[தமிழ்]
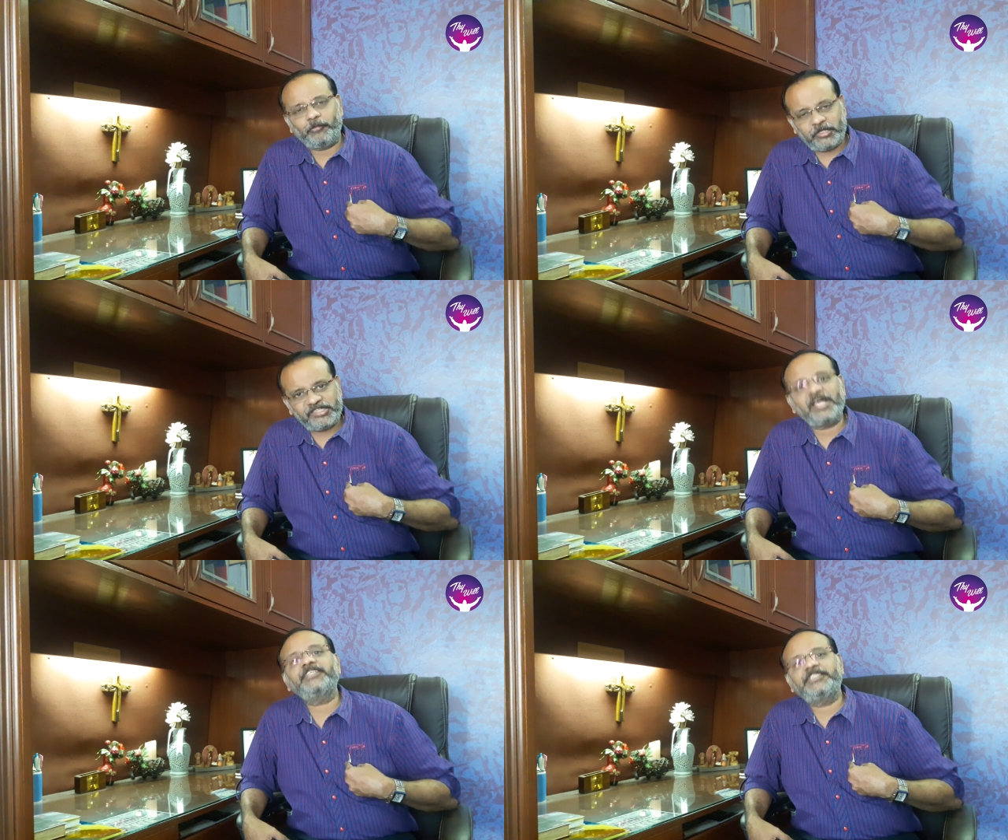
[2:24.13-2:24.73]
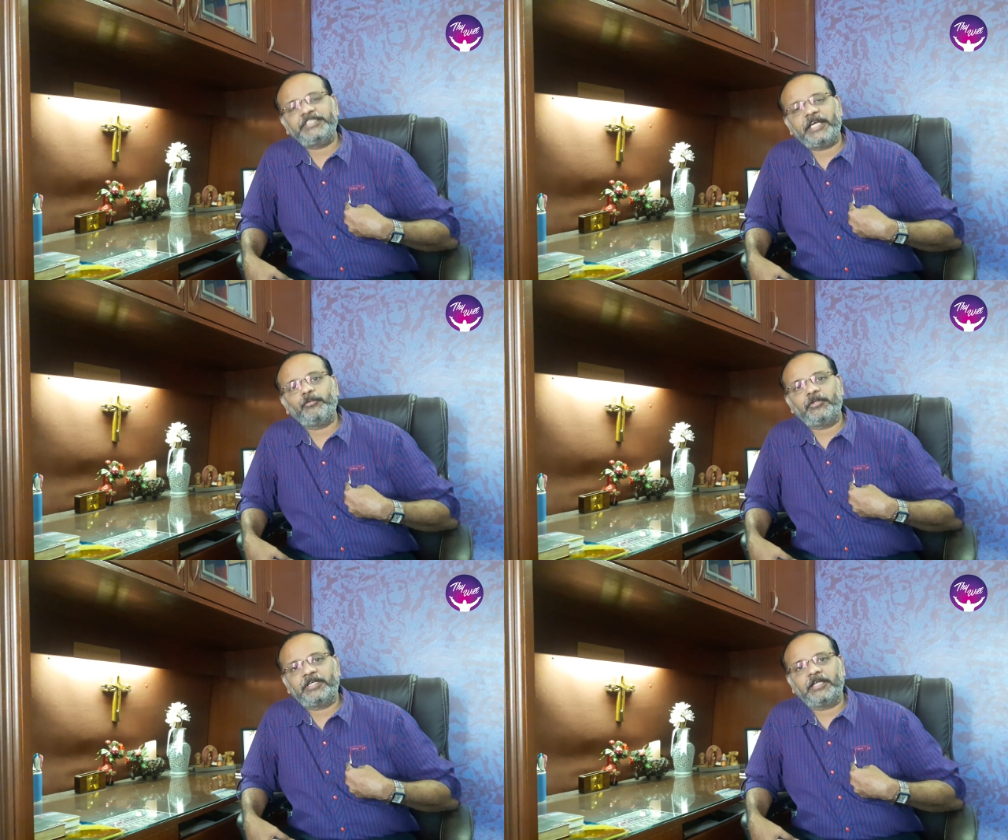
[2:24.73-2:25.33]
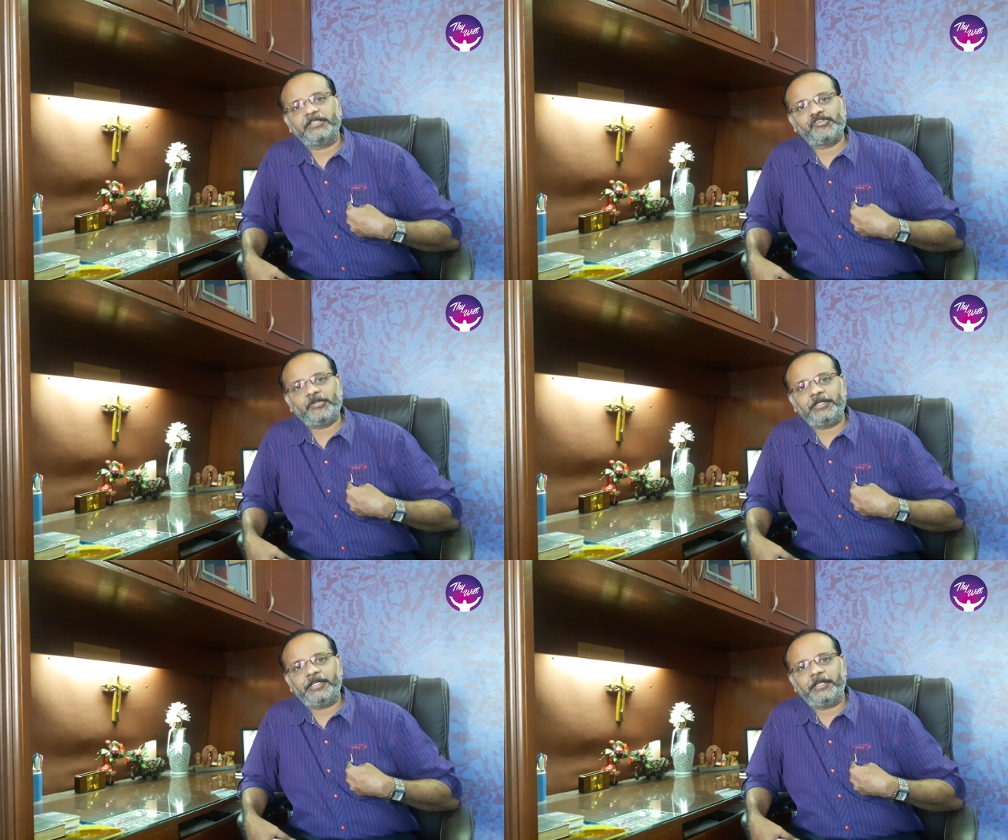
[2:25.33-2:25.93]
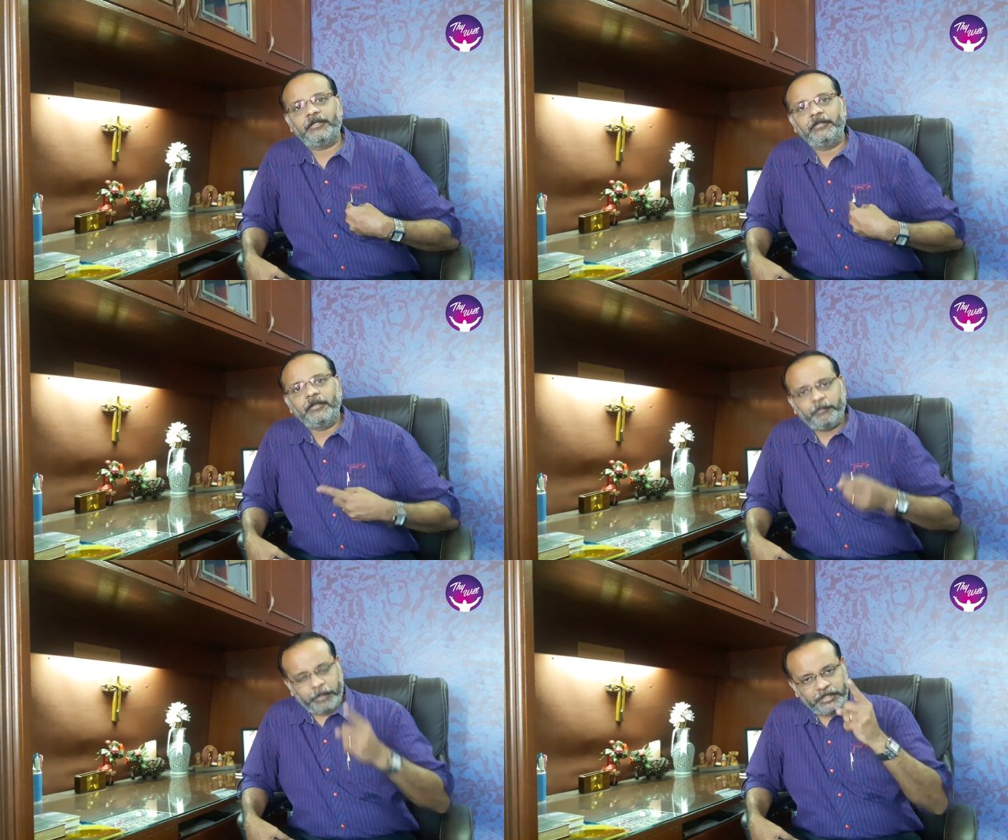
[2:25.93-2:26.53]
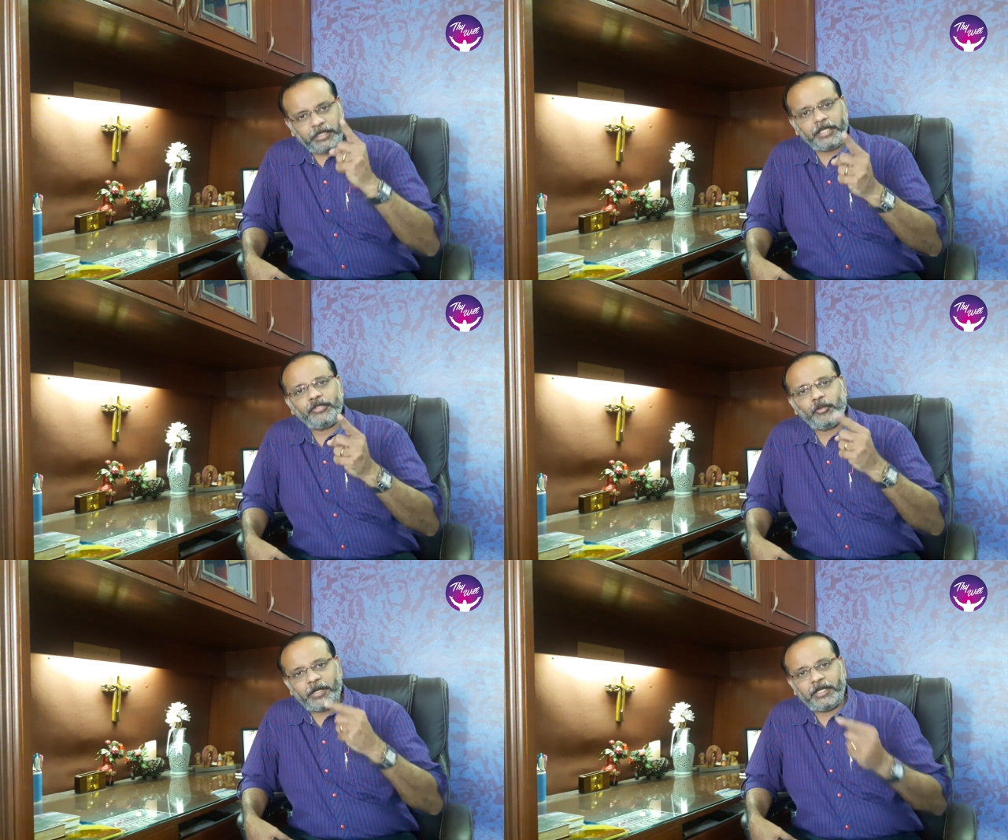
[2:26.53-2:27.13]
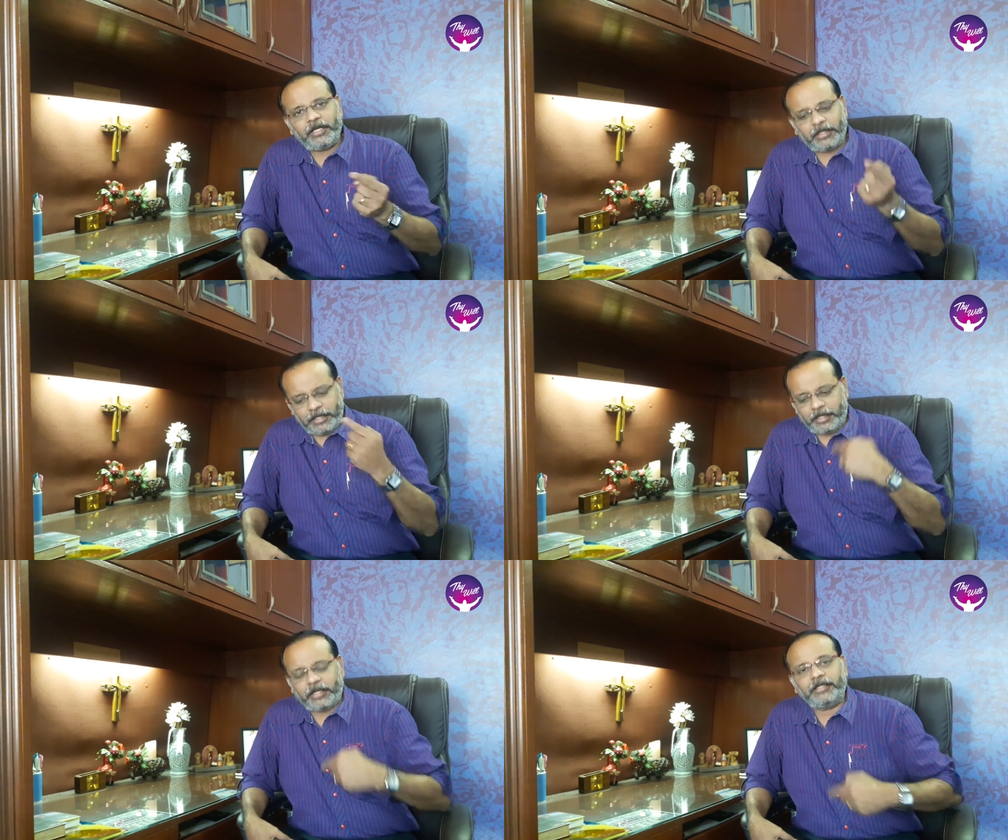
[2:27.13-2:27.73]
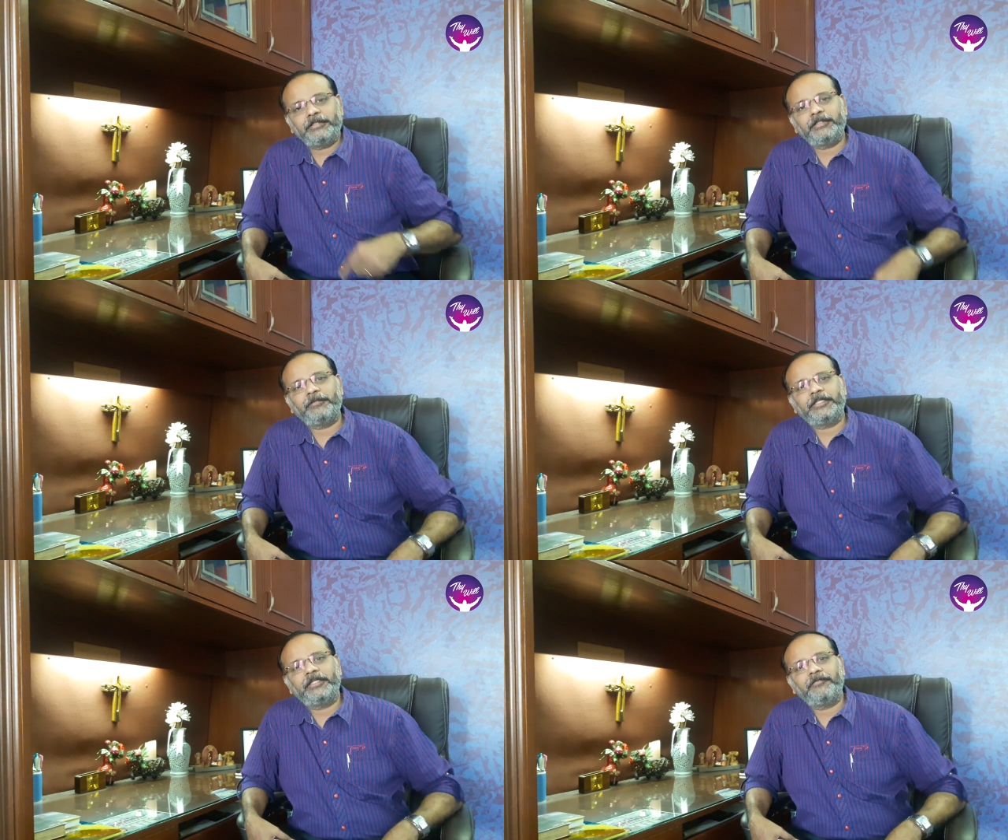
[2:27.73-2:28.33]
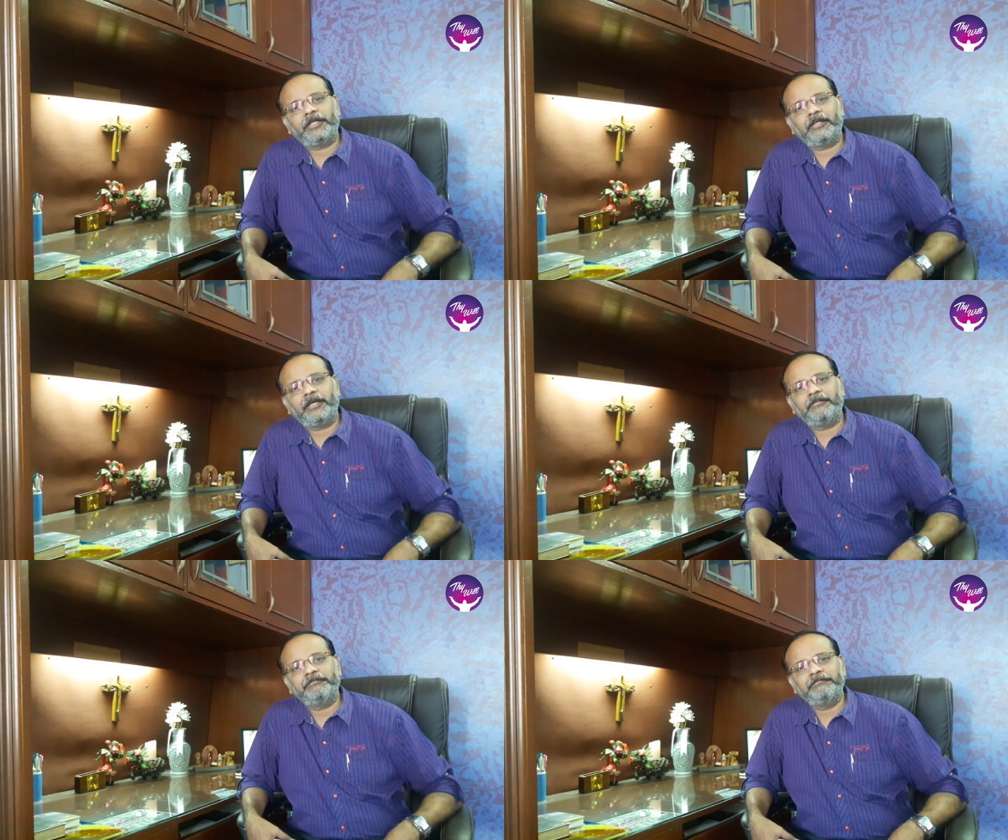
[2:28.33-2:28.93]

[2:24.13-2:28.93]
நான் சாட்சியாய் உட்கார்ந்து சொல்லுகிறேன் பதினைந்து வருடங்களை கடந்து வந்தவன் நான்